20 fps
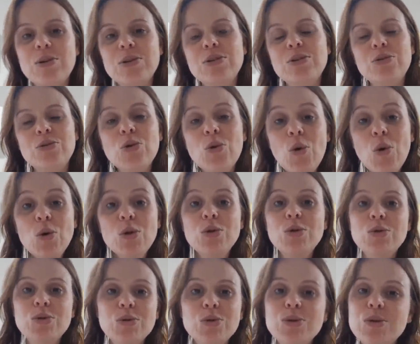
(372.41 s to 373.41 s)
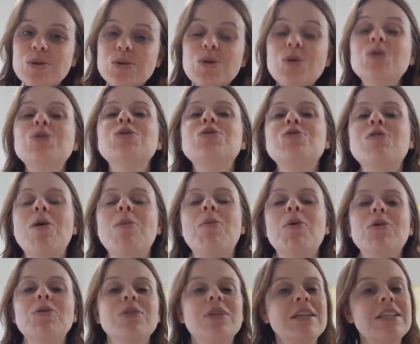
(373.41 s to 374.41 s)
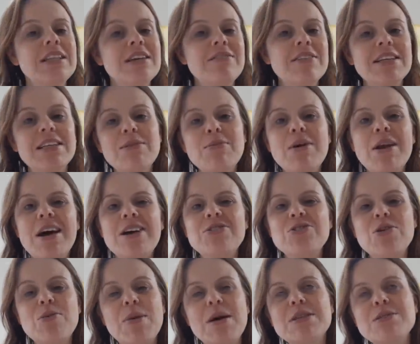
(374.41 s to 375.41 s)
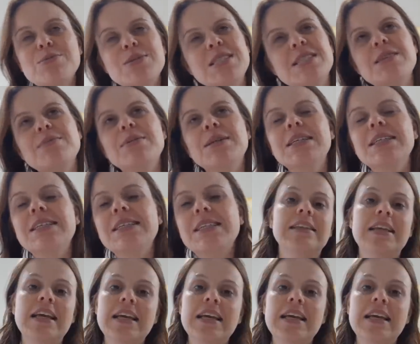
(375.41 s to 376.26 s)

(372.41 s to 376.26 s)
quando tudo, tudo, tudo estiver pronto, ainda vai demorar acho que mais uma semana.